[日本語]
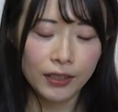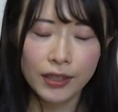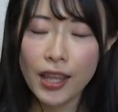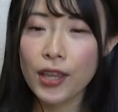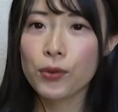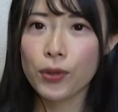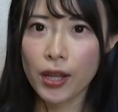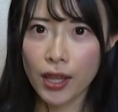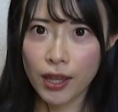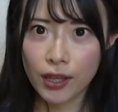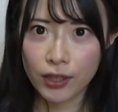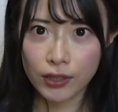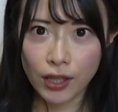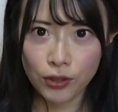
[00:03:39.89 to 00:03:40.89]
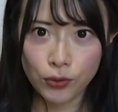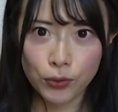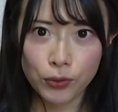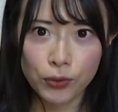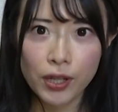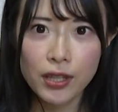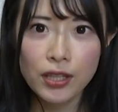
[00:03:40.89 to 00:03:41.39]
で、これ、あ
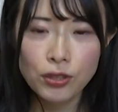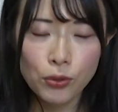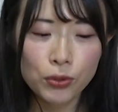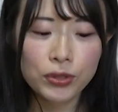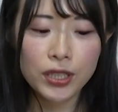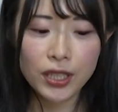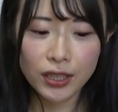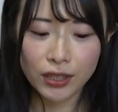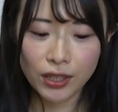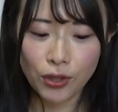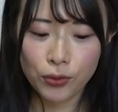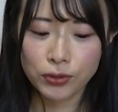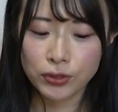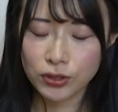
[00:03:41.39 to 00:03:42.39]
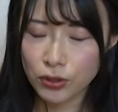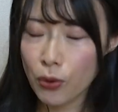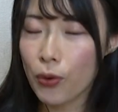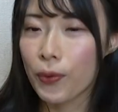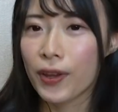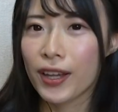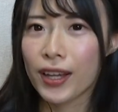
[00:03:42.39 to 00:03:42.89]
の、これで送信って押す
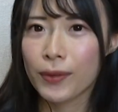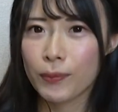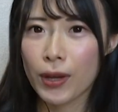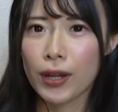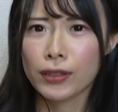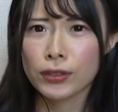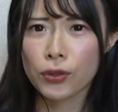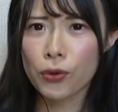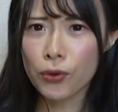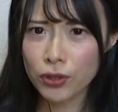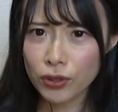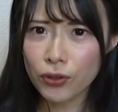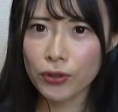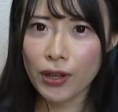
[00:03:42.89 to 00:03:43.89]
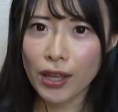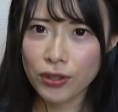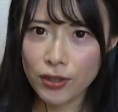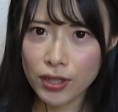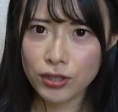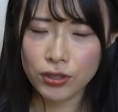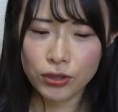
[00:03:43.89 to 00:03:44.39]
と、まあ、ここの
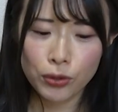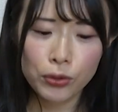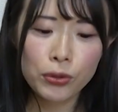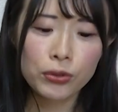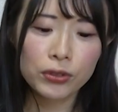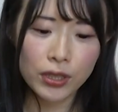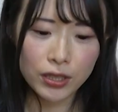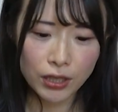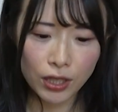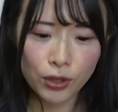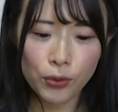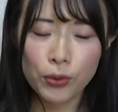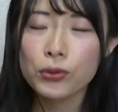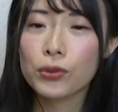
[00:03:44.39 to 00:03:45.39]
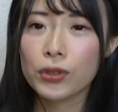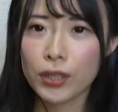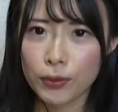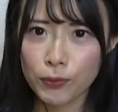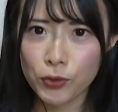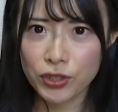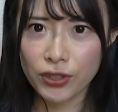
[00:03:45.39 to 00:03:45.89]
アドレスに届くんですけど、本当
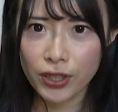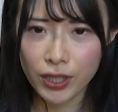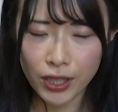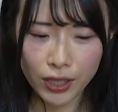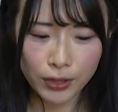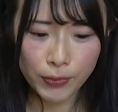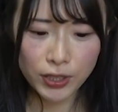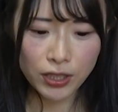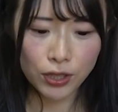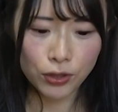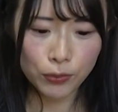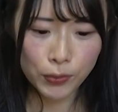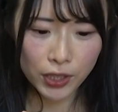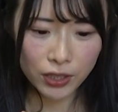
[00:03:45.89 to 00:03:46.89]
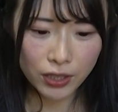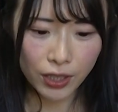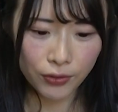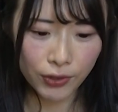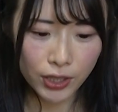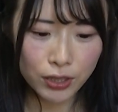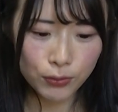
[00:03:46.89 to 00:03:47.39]
に申し訳ありません。ごめんなさ
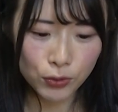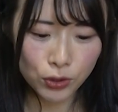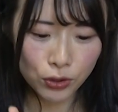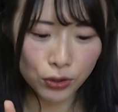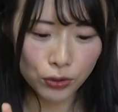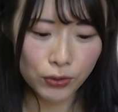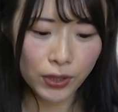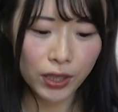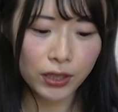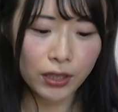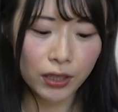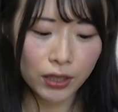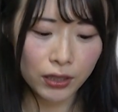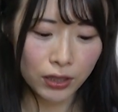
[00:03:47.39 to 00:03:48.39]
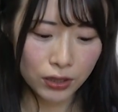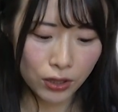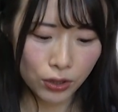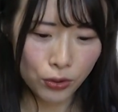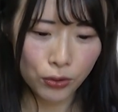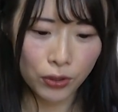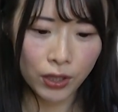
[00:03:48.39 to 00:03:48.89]
い。私もちょっとよくわかってなかったんです
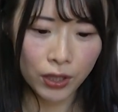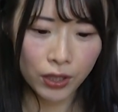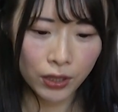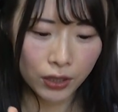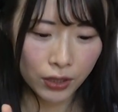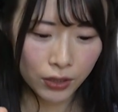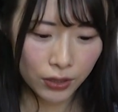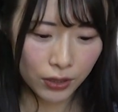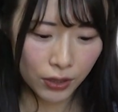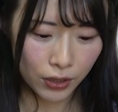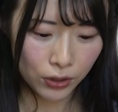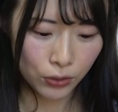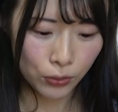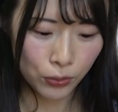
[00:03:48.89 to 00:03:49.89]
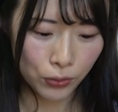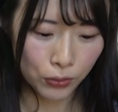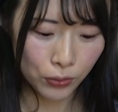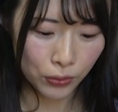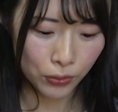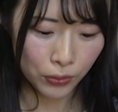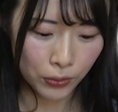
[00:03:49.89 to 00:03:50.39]
けど、えっ
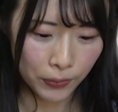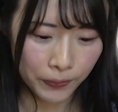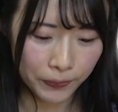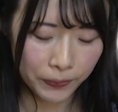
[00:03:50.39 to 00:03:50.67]
と、